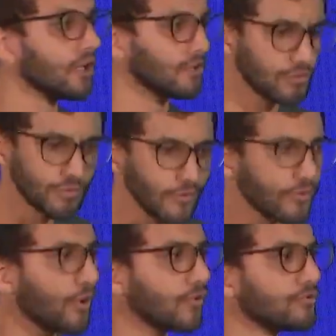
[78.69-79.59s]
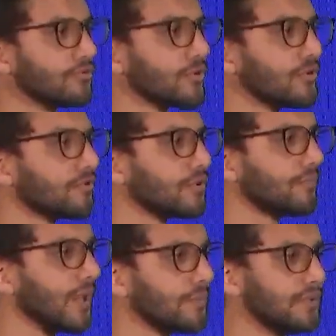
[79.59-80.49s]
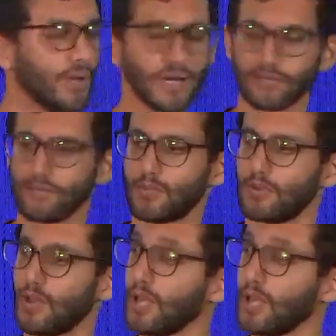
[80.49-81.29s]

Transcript: qui vous demandent de prendre une photo de votre permis, par exemple.